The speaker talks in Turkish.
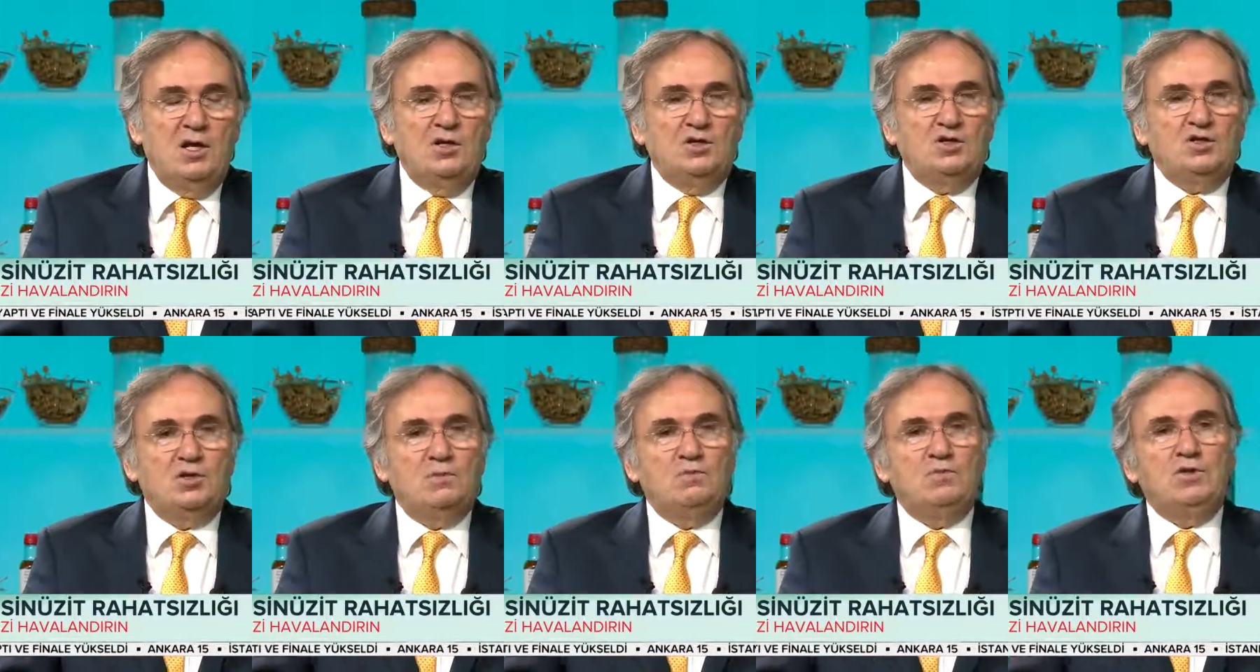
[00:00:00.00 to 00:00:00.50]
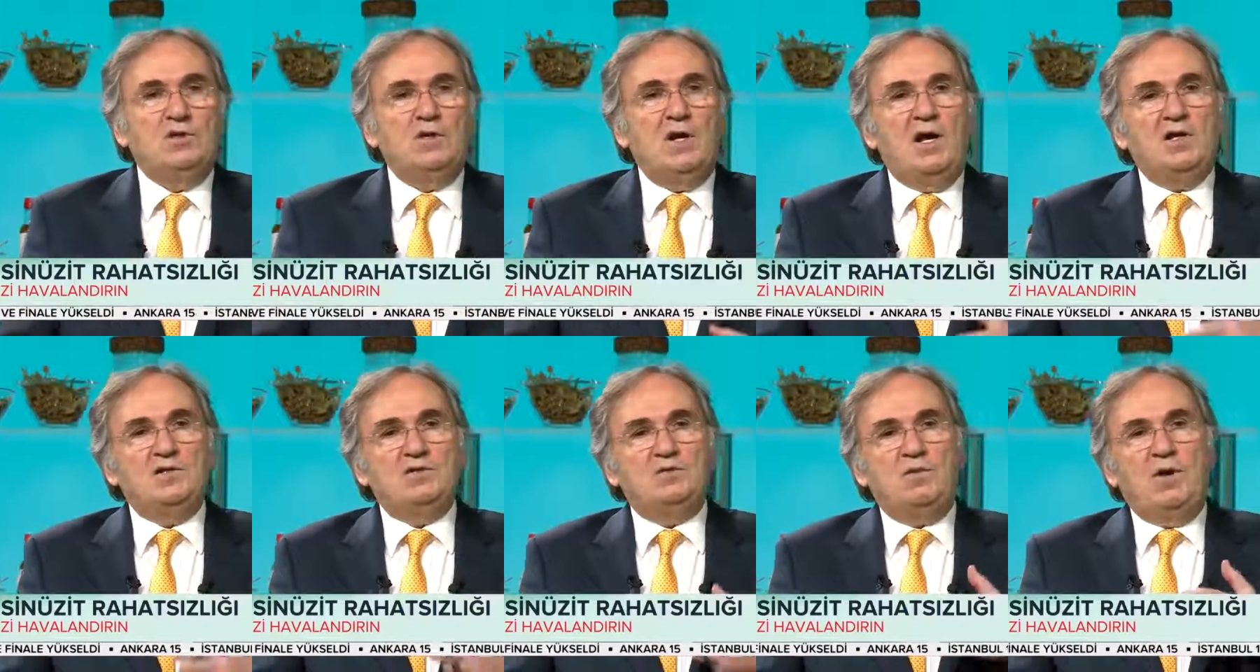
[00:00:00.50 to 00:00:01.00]
şimdi
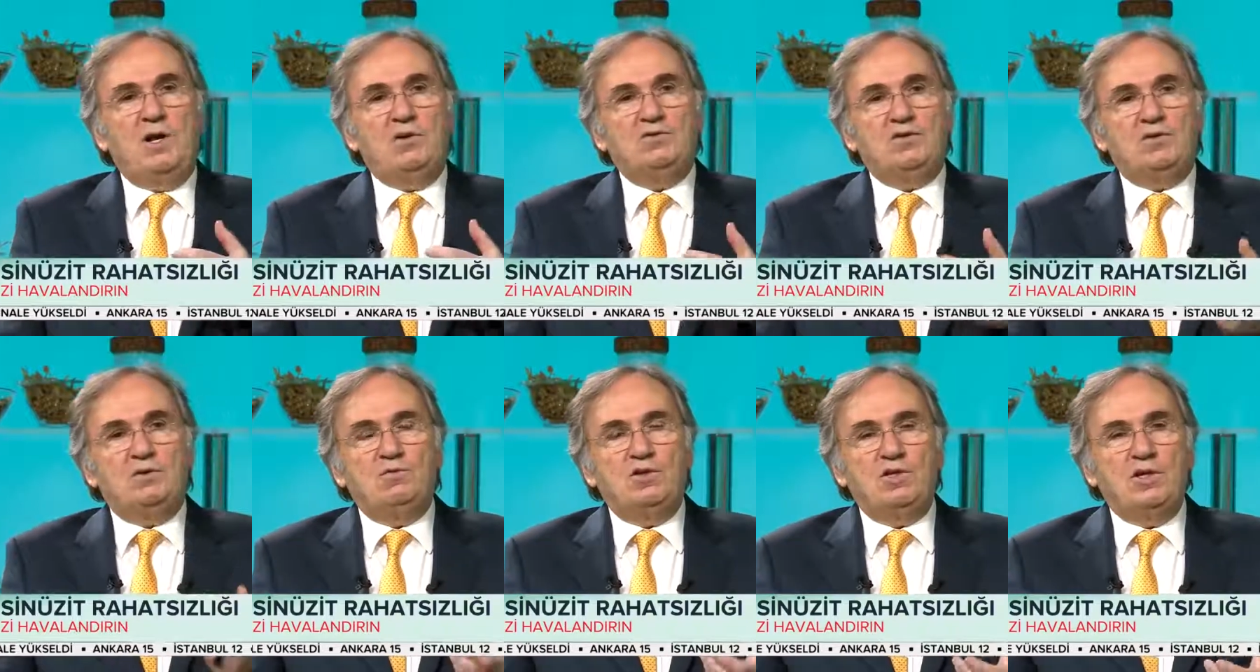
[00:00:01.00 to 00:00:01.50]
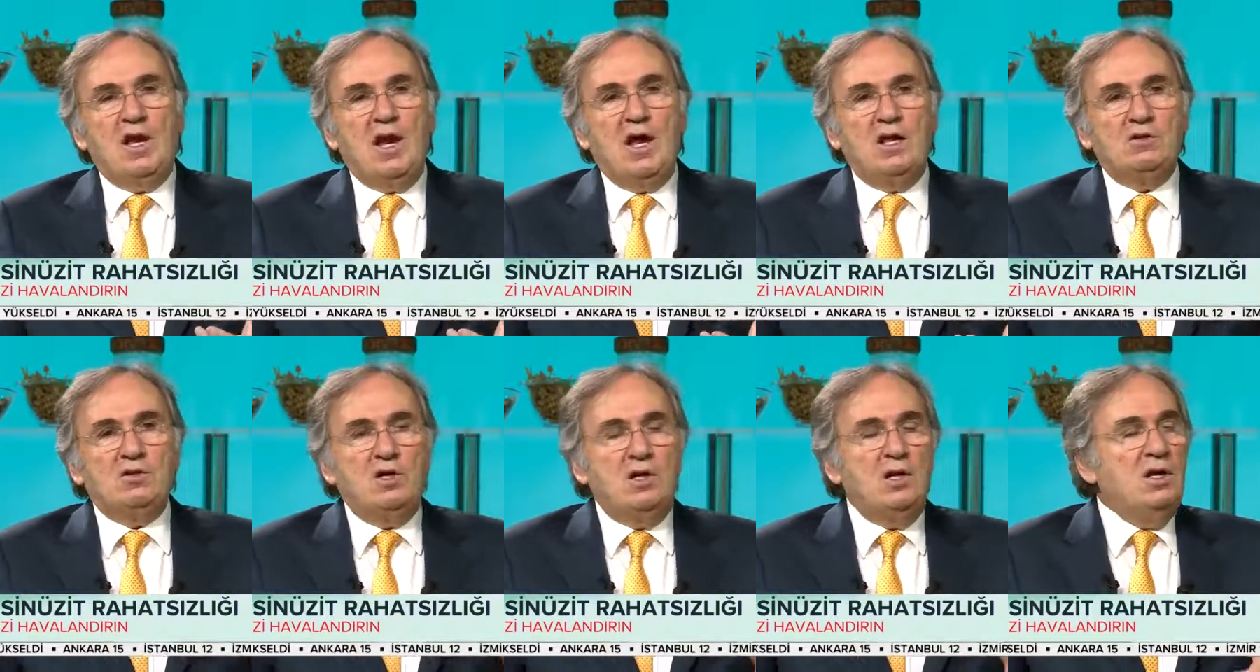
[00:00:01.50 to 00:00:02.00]
yaz mevsimi
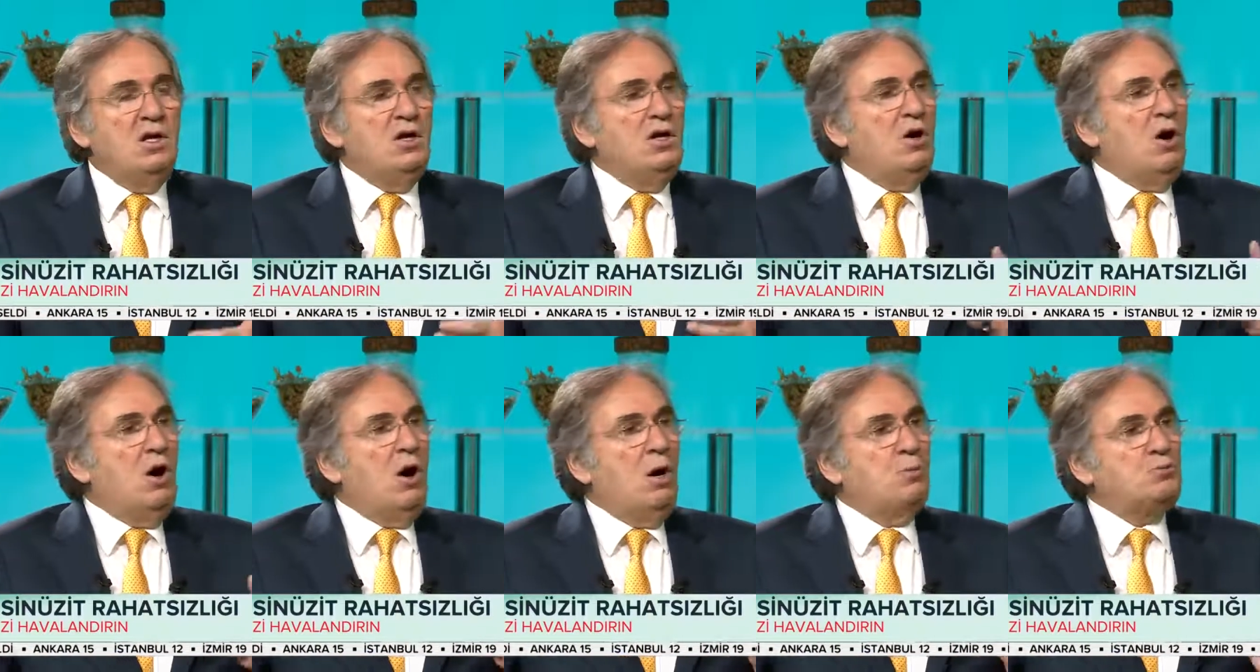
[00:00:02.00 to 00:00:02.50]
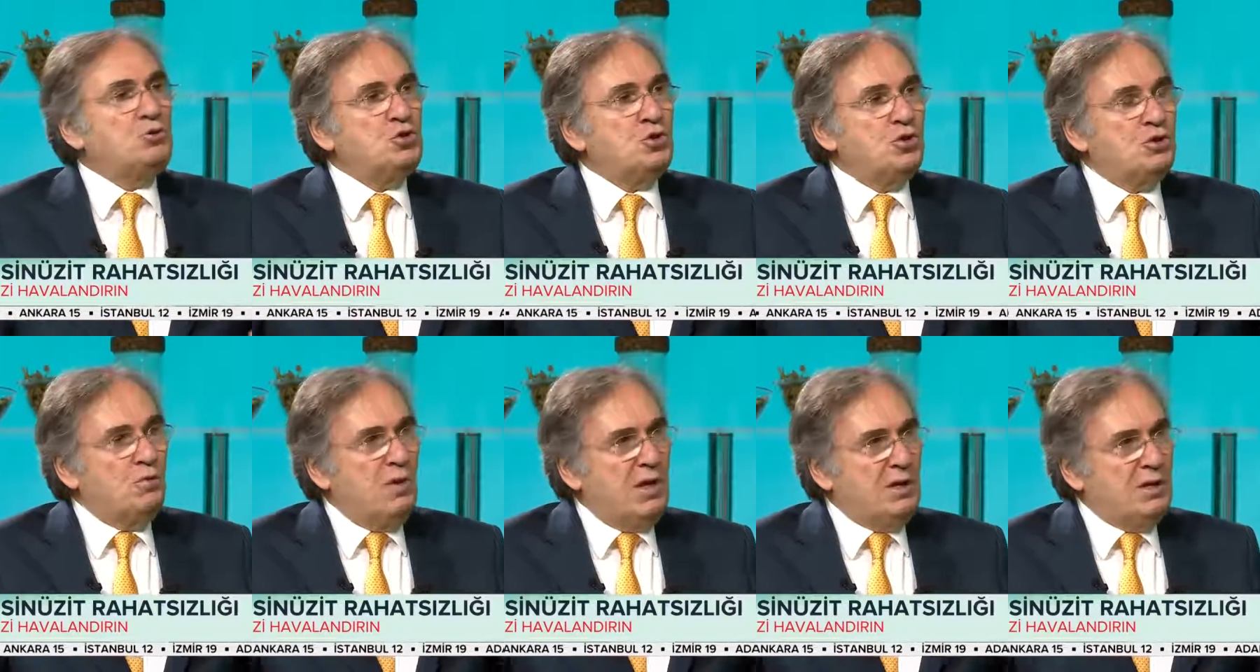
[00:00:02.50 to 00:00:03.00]
geldi
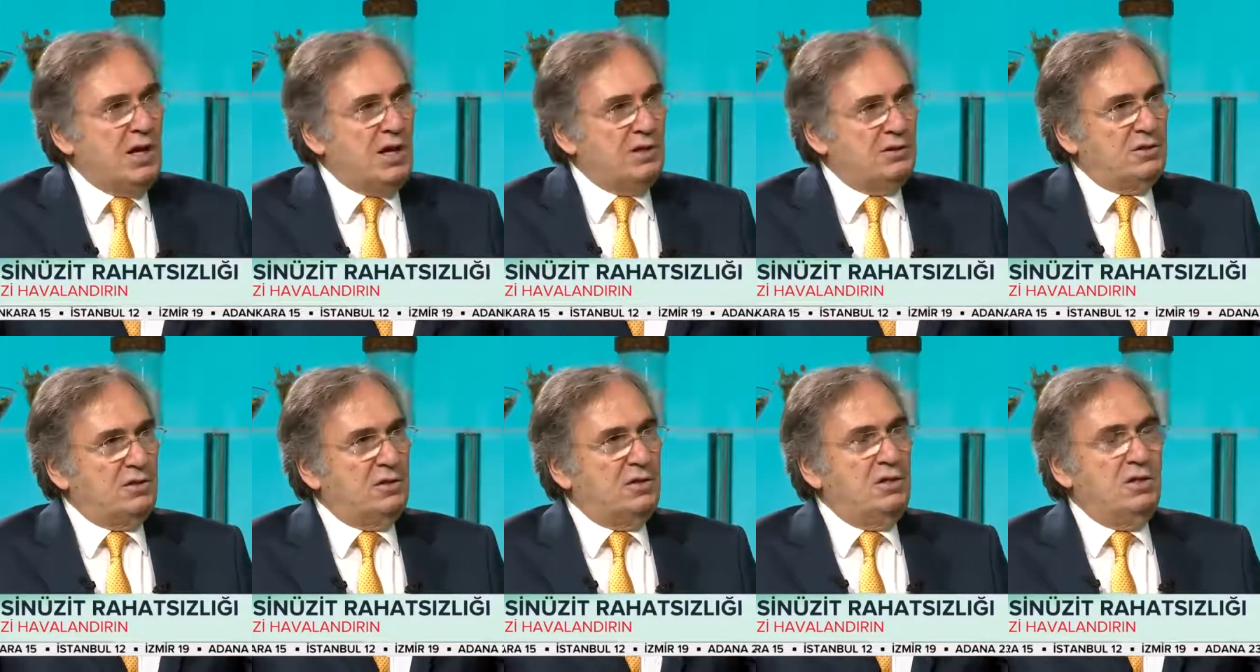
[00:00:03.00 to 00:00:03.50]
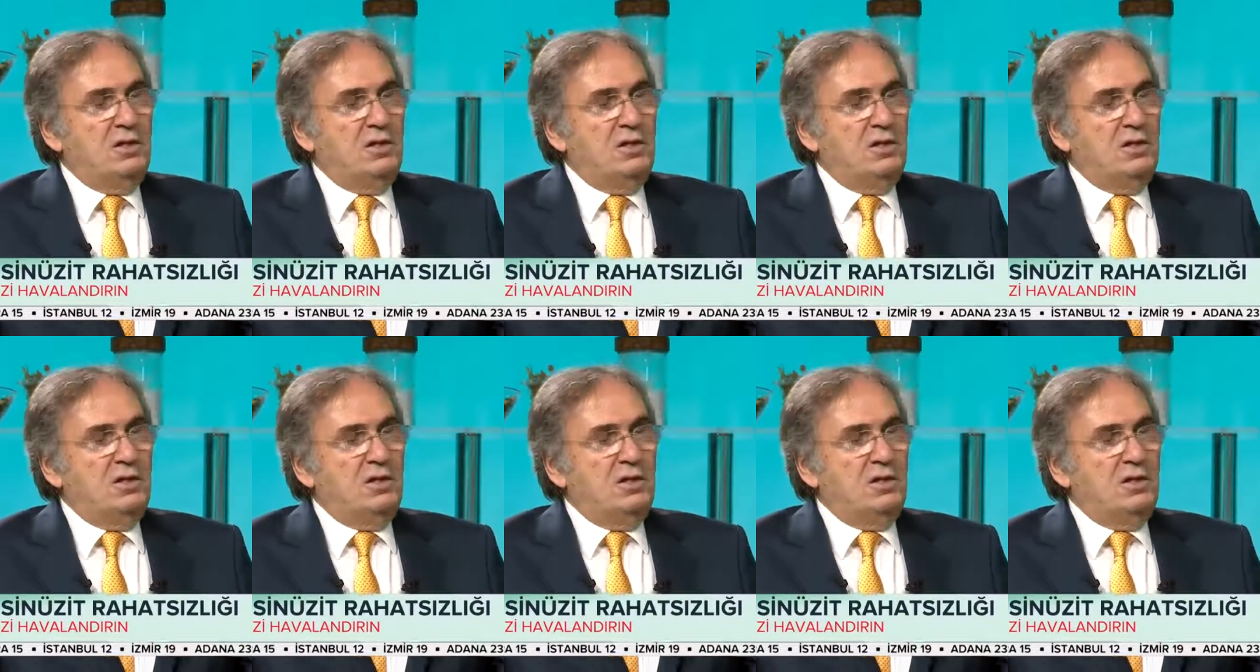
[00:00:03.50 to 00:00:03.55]
hapşırmalar